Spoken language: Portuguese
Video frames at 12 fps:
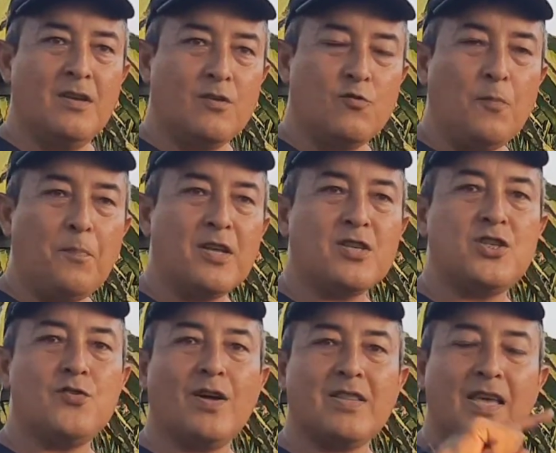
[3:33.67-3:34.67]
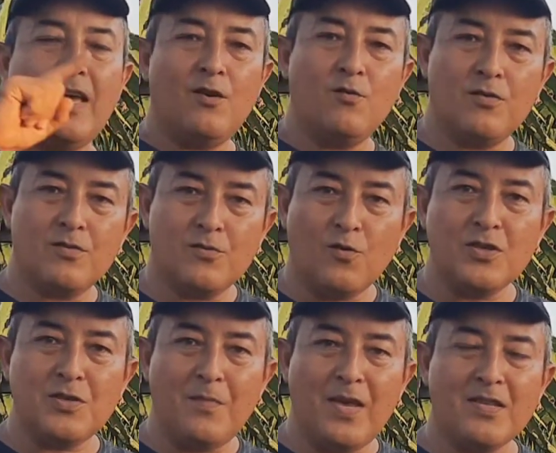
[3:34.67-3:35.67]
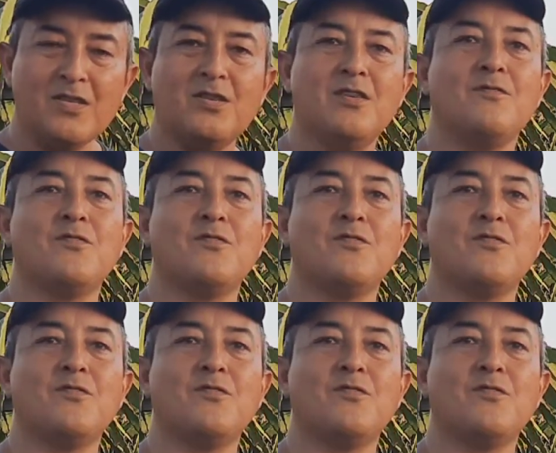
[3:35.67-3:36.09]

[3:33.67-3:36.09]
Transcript: do plantio até 12 meses,